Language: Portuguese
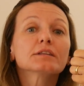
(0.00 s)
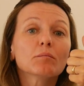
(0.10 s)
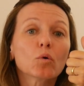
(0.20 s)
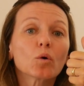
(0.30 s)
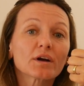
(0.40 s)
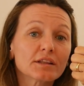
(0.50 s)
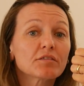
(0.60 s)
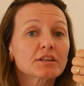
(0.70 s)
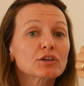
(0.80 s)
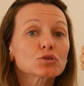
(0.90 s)
na boca, na
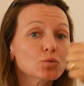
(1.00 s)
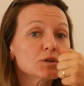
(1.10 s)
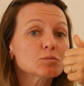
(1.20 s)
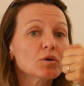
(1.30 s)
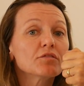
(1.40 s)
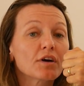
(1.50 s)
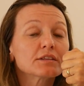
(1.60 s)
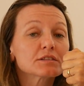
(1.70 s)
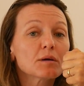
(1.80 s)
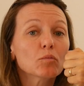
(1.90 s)
verdade, duas
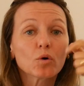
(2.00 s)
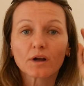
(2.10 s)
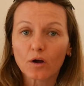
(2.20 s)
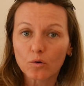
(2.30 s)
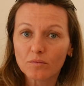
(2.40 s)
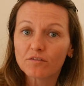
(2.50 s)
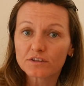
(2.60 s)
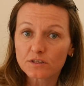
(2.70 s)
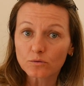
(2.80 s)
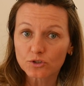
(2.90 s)
borrifadas na boca uma
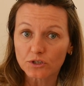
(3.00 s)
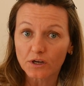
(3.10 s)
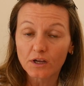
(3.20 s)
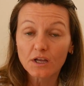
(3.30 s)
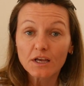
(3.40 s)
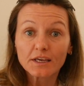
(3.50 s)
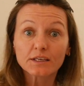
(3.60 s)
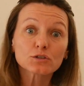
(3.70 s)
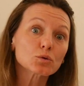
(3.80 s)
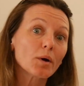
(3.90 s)
vez ao dia.
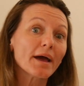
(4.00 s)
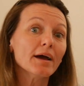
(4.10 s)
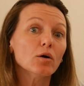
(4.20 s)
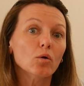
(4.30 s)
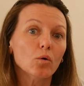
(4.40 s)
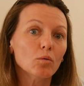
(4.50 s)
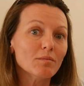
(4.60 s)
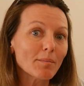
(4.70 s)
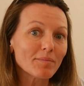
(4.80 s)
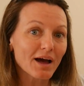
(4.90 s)
Isso é
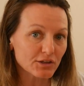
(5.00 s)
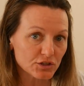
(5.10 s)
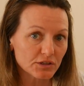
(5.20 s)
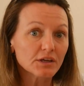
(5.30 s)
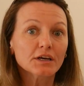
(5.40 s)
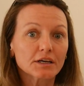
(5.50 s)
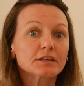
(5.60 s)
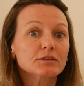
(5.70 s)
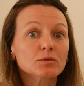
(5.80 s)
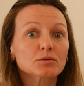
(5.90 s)
uma parte
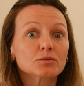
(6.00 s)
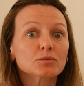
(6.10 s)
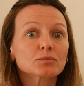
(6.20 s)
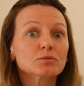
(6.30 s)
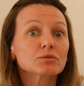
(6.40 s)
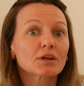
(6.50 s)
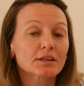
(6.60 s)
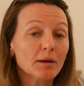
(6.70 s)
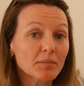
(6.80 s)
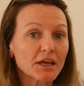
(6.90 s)
do, do, do
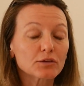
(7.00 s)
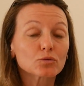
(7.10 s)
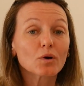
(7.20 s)
tratamento.